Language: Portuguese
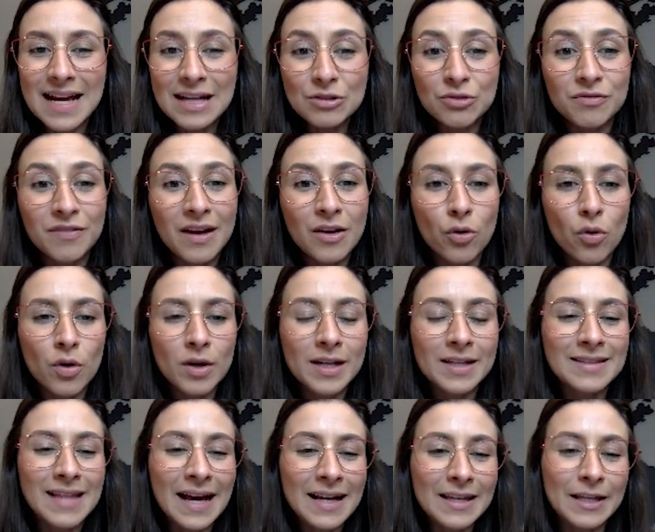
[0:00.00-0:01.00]
exato valor
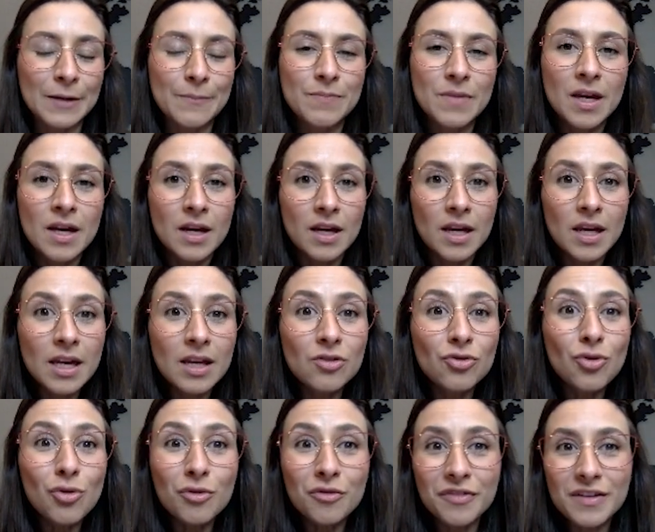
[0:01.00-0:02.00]
que está aqui.
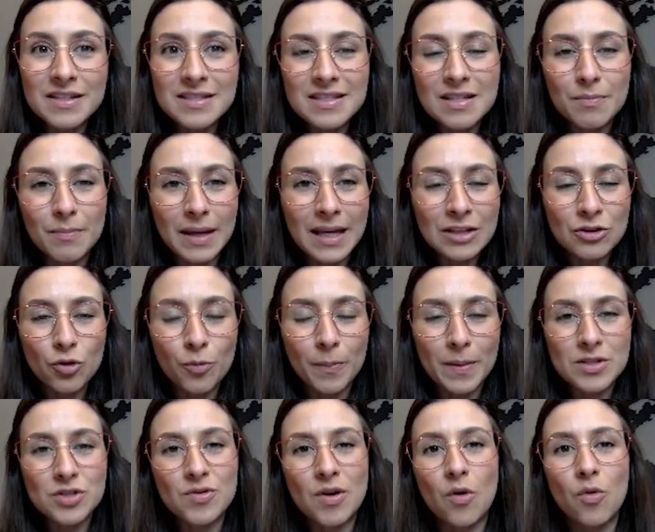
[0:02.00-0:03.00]
E no vencimento,
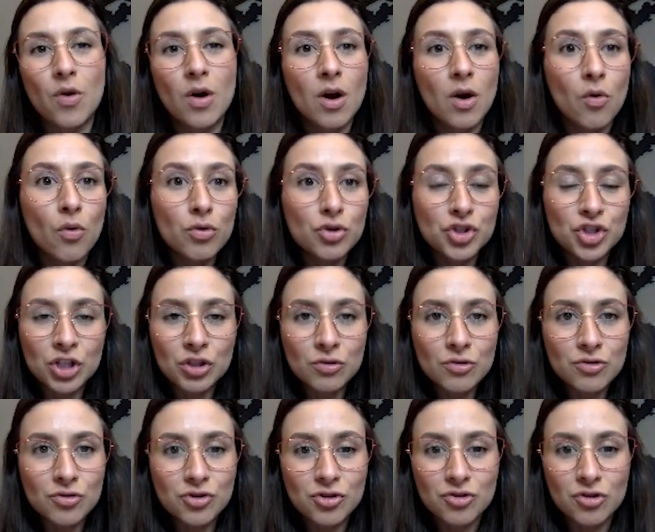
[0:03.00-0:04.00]
pessoal, os
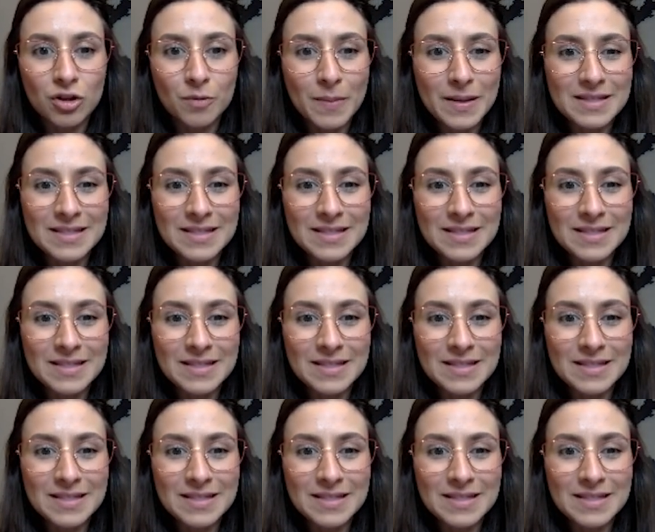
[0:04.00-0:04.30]
títulos do Tesouro